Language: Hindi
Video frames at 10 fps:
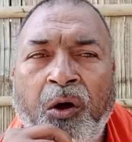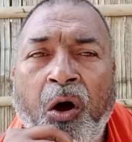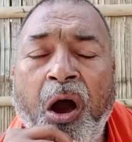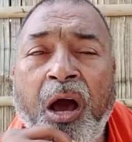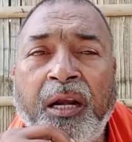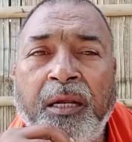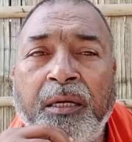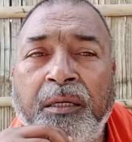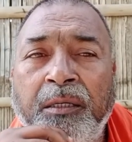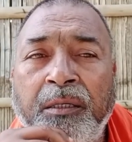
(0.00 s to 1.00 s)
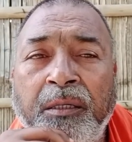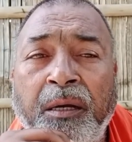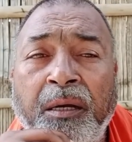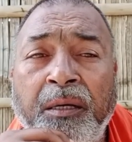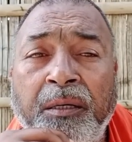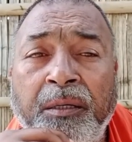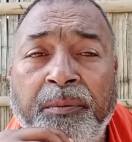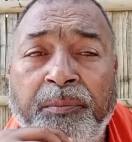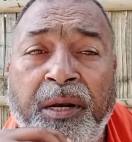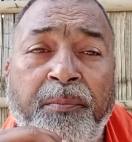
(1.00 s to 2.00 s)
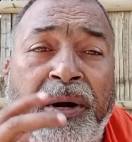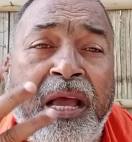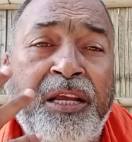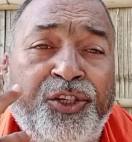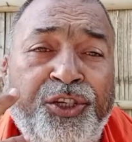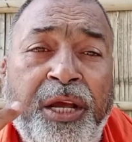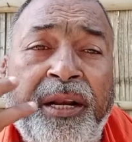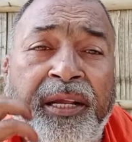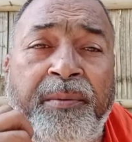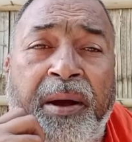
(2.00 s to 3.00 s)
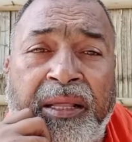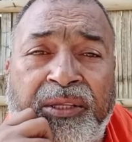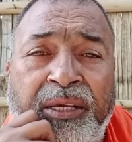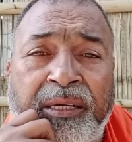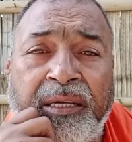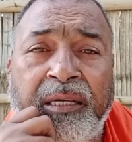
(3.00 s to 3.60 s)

और मतलब बड़े आश्चर्य की बात है कि